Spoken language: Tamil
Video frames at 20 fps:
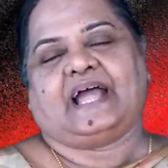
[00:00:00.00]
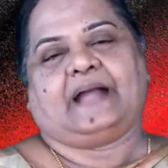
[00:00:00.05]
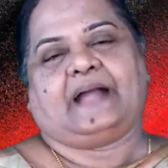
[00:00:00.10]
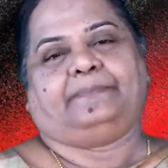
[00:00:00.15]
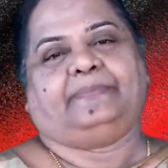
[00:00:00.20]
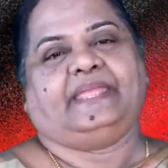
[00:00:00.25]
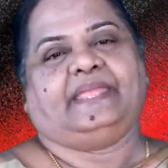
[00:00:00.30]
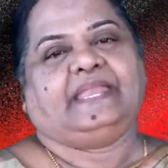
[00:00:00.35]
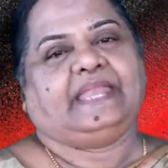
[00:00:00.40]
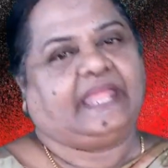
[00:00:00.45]

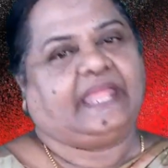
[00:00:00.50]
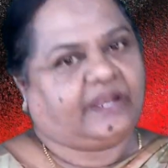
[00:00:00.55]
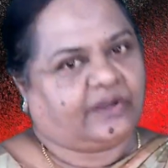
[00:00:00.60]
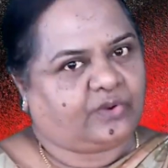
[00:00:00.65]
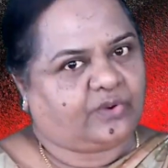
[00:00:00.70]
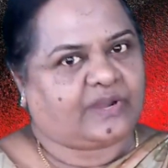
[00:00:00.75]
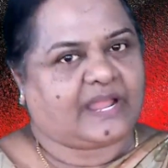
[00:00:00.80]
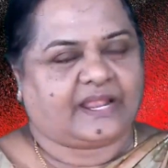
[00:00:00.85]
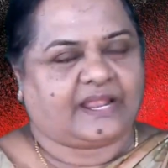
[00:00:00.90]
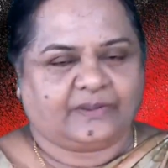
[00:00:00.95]
அப்படின்னு
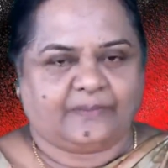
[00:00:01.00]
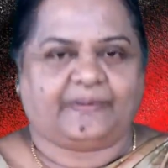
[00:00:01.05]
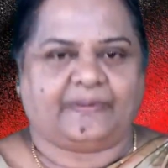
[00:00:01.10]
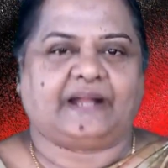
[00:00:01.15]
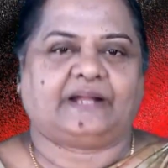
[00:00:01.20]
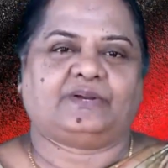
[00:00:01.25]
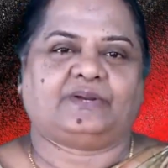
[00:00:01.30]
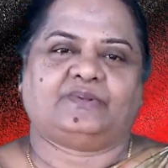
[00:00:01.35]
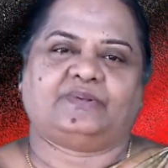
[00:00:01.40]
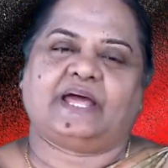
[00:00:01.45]
நீங்களும் நானும்
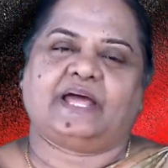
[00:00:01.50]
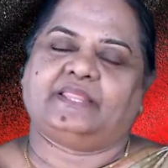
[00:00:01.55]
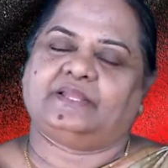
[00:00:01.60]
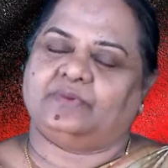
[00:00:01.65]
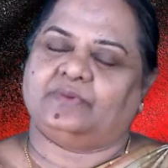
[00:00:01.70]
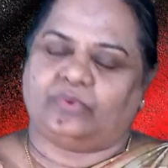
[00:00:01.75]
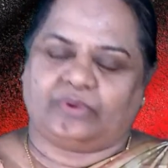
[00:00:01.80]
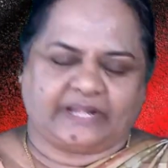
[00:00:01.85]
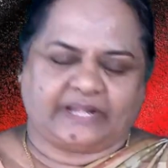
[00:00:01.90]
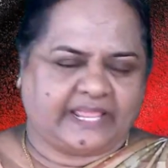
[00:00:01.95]
பார்க்கணுன்னா
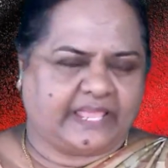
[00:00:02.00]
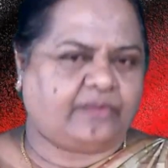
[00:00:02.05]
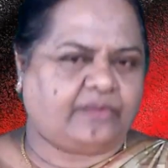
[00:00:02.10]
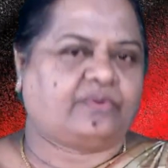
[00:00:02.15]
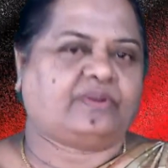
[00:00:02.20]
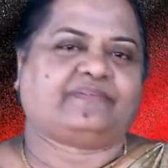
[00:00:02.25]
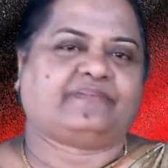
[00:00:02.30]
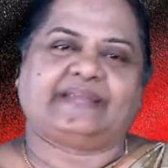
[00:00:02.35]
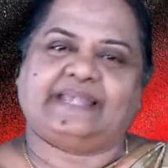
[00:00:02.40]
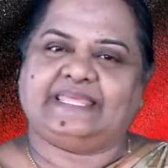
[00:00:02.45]
அதுக்கு ஒரே
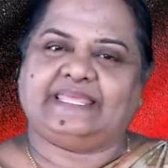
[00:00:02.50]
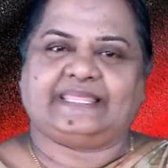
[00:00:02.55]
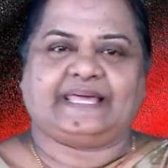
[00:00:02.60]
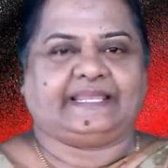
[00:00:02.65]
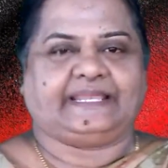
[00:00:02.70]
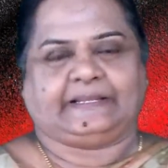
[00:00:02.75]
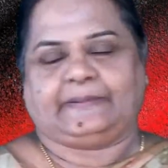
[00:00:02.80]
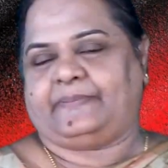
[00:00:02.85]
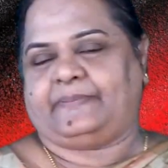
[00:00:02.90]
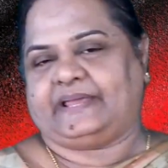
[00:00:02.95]
ஒரு வழி தான்
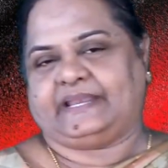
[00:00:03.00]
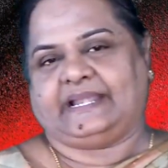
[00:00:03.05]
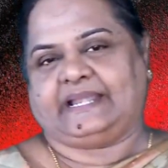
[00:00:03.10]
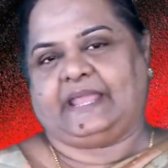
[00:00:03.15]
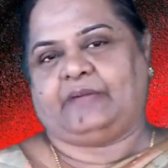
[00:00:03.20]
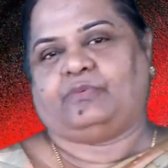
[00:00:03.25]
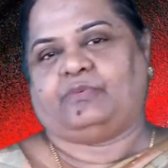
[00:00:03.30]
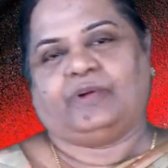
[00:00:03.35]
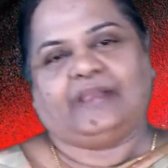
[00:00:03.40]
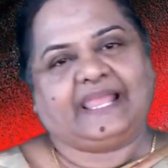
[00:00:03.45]
இருக்குது
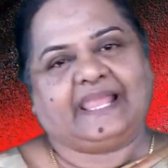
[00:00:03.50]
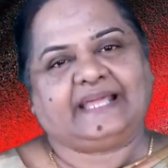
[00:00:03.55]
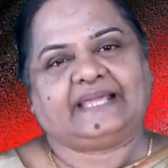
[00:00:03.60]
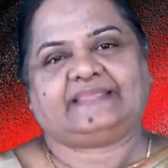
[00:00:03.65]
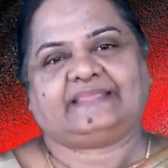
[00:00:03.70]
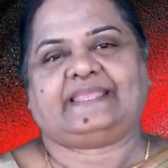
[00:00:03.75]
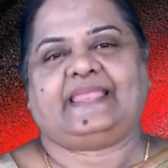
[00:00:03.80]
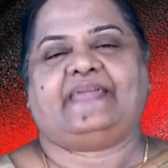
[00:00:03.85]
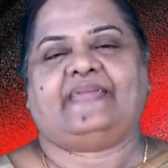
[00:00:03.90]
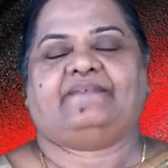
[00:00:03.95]
பாருங்களேன்
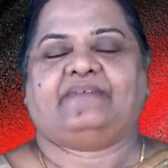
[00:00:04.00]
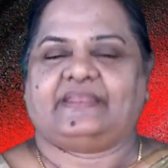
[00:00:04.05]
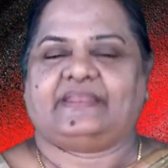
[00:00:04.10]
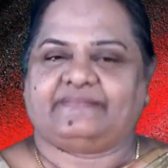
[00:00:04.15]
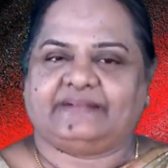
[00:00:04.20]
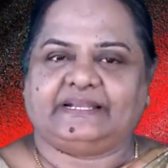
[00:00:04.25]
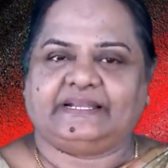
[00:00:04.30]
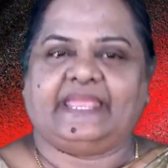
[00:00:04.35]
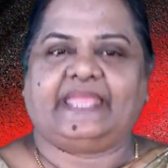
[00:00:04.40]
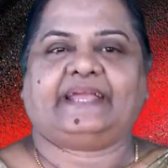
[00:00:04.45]
உலகத்திலேயே வேறு
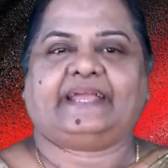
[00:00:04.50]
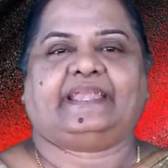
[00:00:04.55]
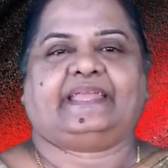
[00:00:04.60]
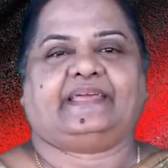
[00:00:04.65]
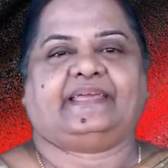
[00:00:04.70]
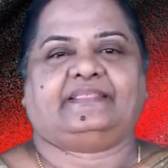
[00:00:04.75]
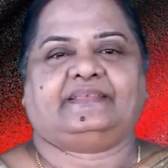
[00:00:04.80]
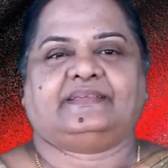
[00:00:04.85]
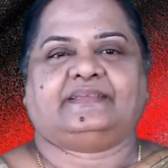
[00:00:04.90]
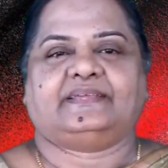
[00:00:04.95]
வழியே
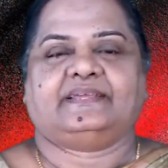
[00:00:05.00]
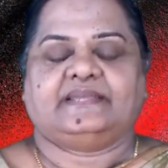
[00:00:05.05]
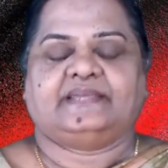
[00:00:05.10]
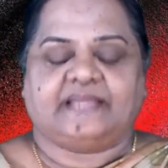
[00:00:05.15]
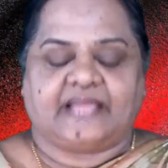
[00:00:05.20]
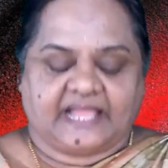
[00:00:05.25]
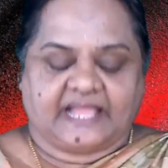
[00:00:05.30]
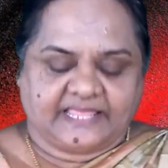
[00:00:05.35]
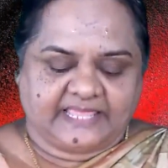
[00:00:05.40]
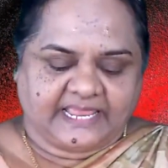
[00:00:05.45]
கிடையாது
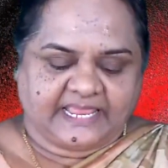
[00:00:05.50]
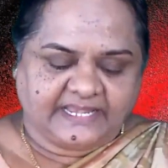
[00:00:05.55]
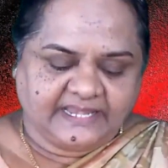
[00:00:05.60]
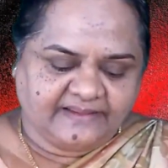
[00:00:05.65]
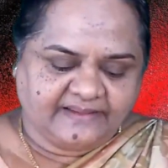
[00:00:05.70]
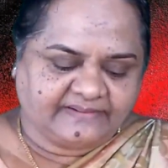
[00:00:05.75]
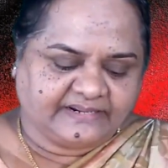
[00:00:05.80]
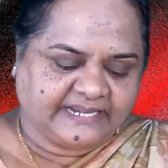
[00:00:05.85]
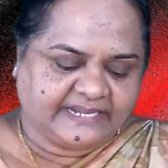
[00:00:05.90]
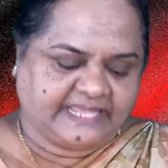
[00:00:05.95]
அது என்ன
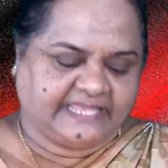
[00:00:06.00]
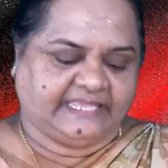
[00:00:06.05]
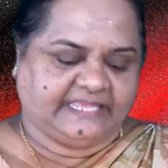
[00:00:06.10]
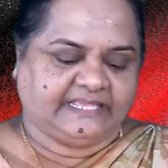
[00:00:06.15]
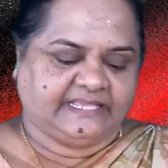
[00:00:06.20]
வழி